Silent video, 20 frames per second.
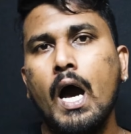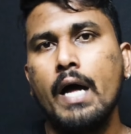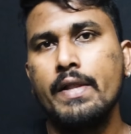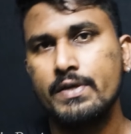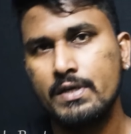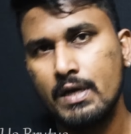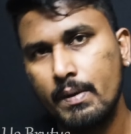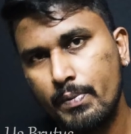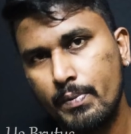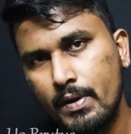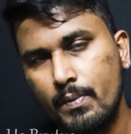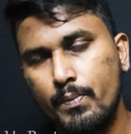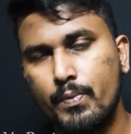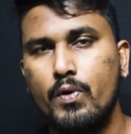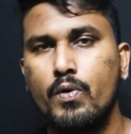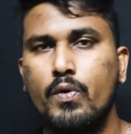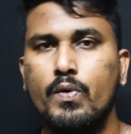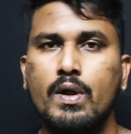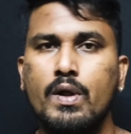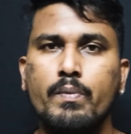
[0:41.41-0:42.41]
அதுக்கப்புறம்
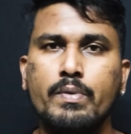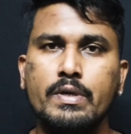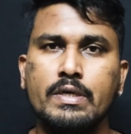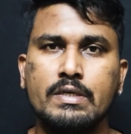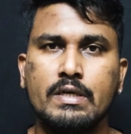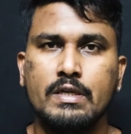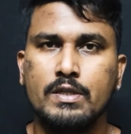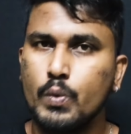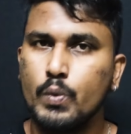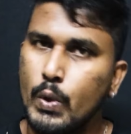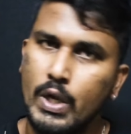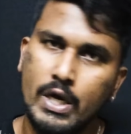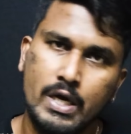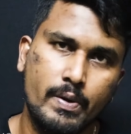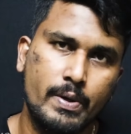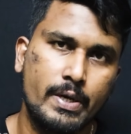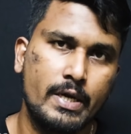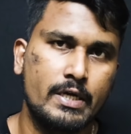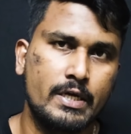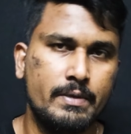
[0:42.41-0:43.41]
போகணும் அப்படிங்கிறது உலக
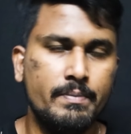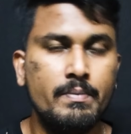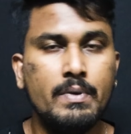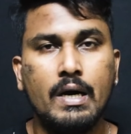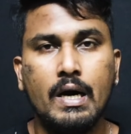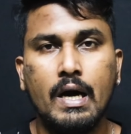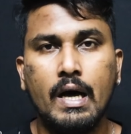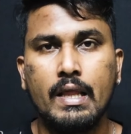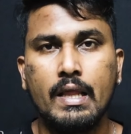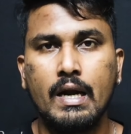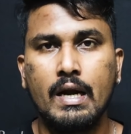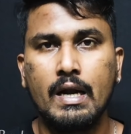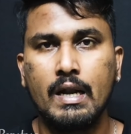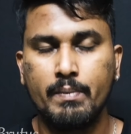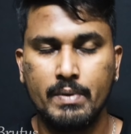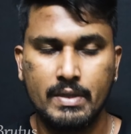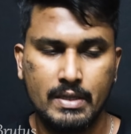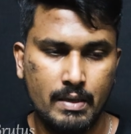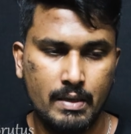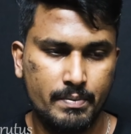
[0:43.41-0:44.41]
வழக்கம் அதனால்
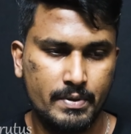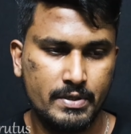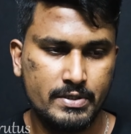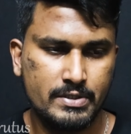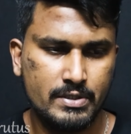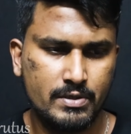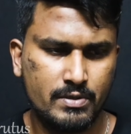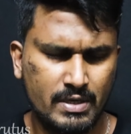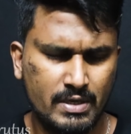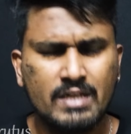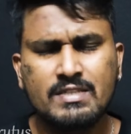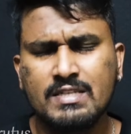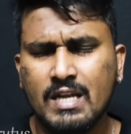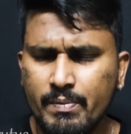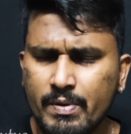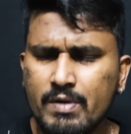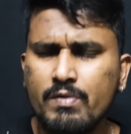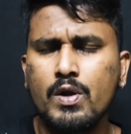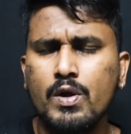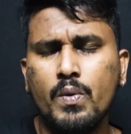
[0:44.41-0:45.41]
நம்ம இதெல்லாம் பேசிகிட்டு இருக்கோம் ஏன்னா
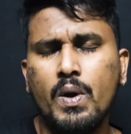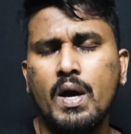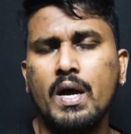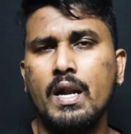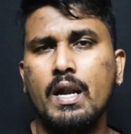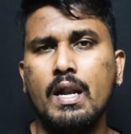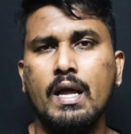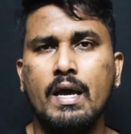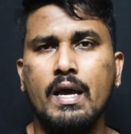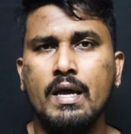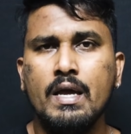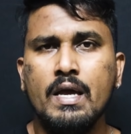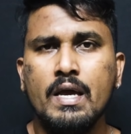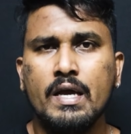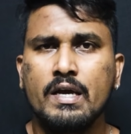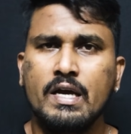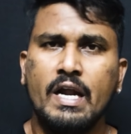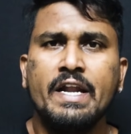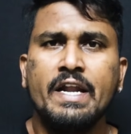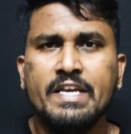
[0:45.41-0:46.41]
சில பேர் வருவாங்கல்ல
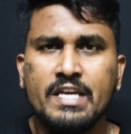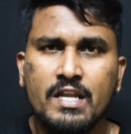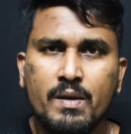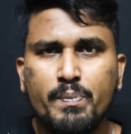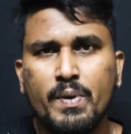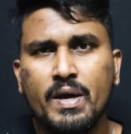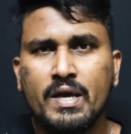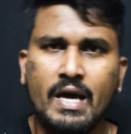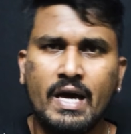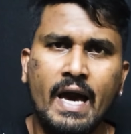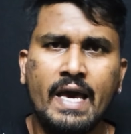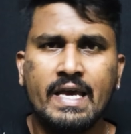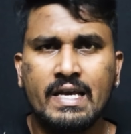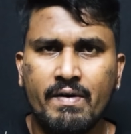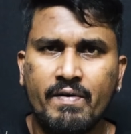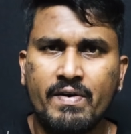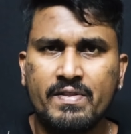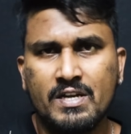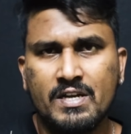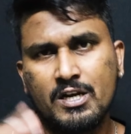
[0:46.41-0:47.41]
கனி இருப்பா
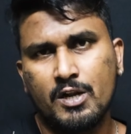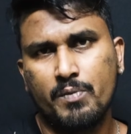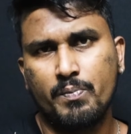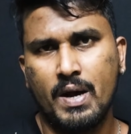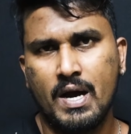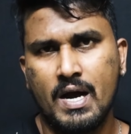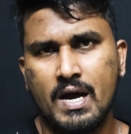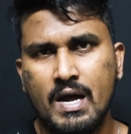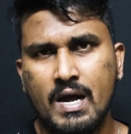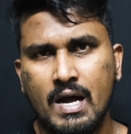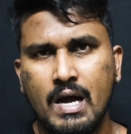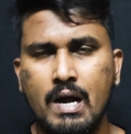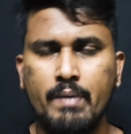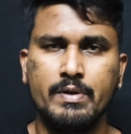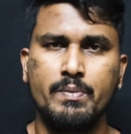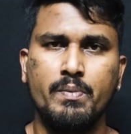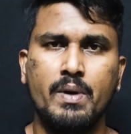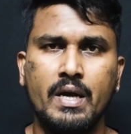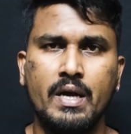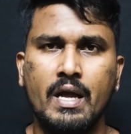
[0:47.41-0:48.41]
காய் கவர்ந்துட்டுருப்பா
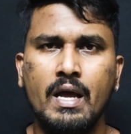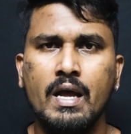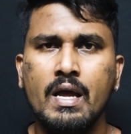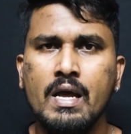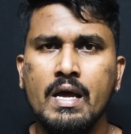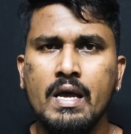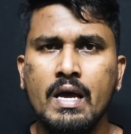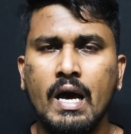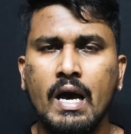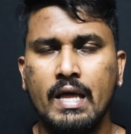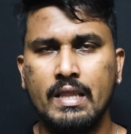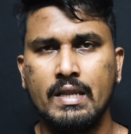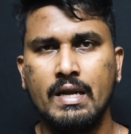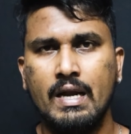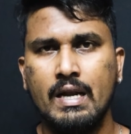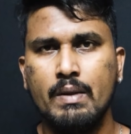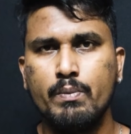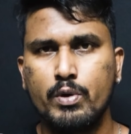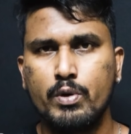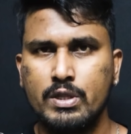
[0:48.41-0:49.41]
அப்படின்பாங்க
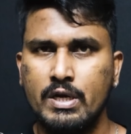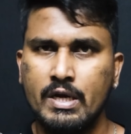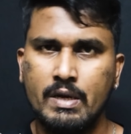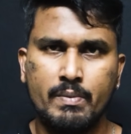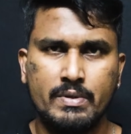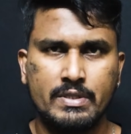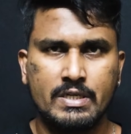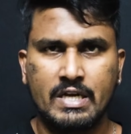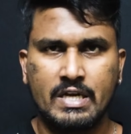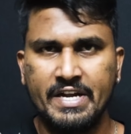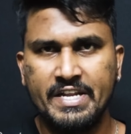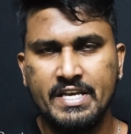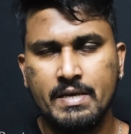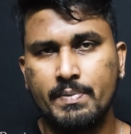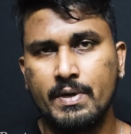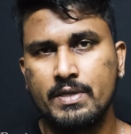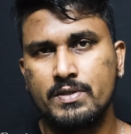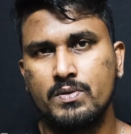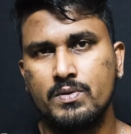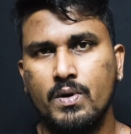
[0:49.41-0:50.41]
அதனால் முதல்ல நம்ம இந்த
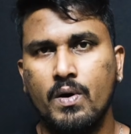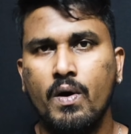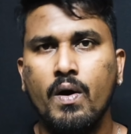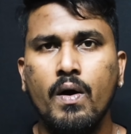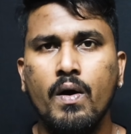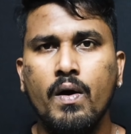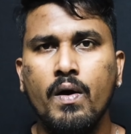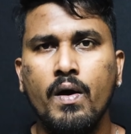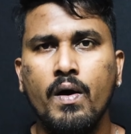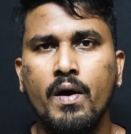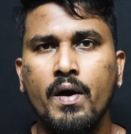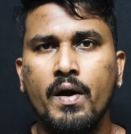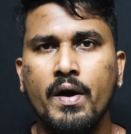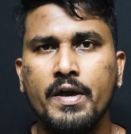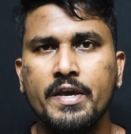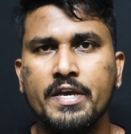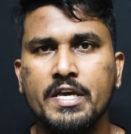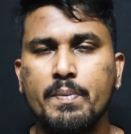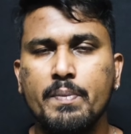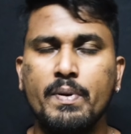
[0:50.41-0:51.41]
கனியை பார்த்துட்டோம்
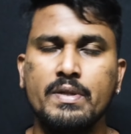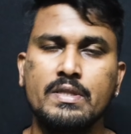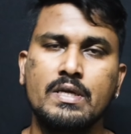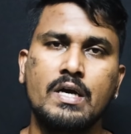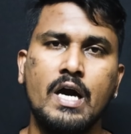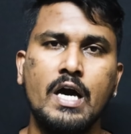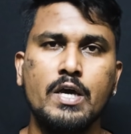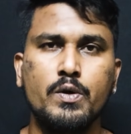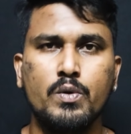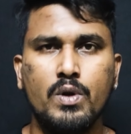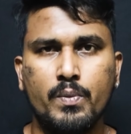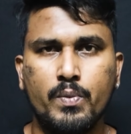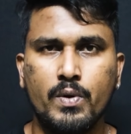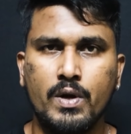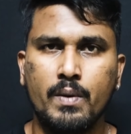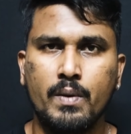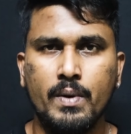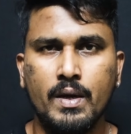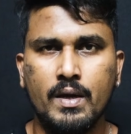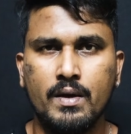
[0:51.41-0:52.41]
இப்போ அந்த காய்க்குள்ளே
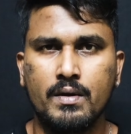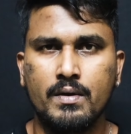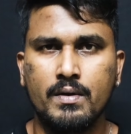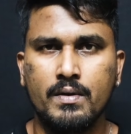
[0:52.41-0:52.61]
போகலாமா